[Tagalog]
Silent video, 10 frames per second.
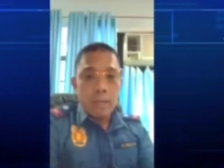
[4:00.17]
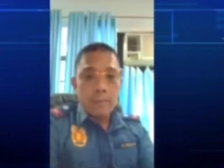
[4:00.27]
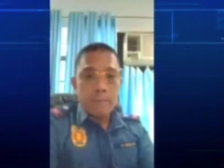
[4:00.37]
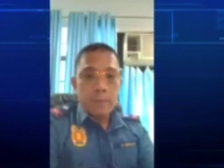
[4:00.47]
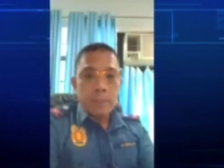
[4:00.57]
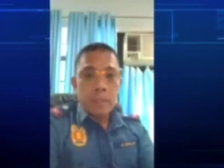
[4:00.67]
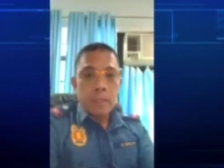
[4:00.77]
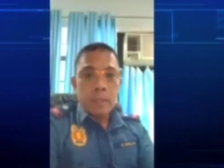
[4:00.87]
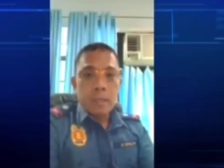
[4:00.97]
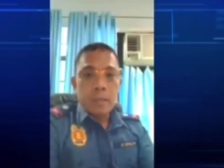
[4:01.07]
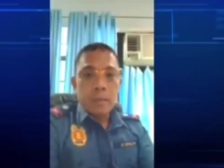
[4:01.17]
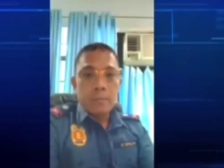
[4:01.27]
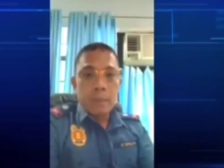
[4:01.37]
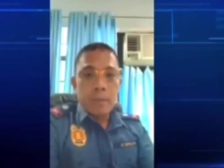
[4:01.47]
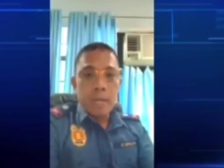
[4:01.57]
uh, uh,
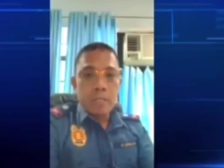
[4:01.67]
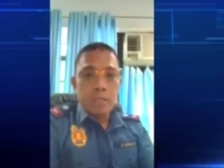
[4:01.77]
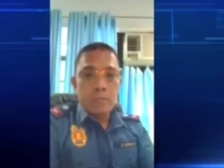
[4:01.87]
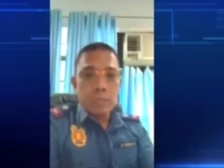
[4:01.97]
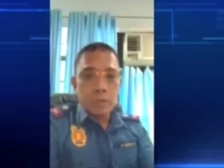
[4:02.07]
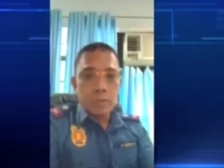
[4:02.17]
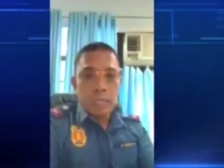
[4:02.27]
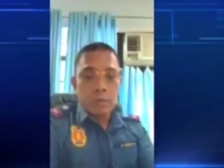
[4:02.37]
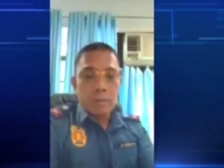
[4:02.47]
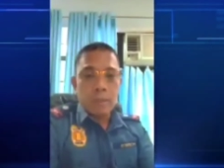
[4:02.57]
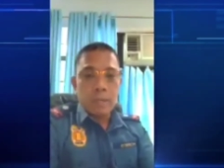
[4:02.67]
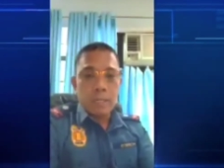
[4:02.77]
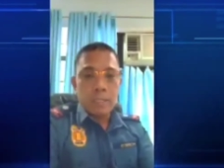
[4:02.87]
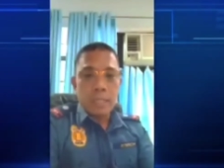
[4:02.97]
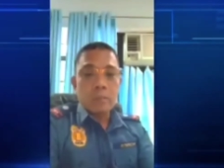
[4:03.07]
population of COT or the
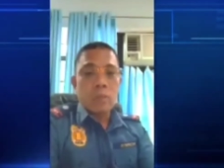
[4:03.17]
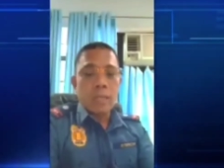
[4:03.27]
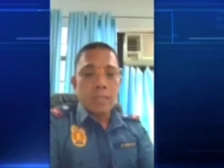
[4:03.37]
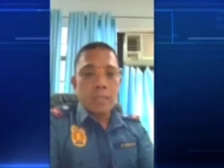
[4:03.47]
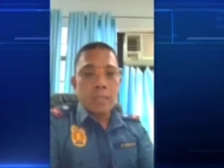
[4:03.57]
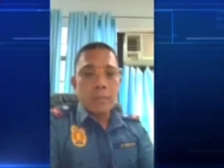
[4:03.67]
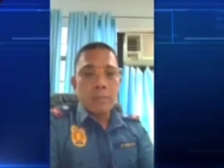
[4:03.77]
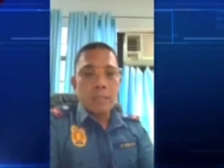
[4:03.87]
PUG is 10 to 20,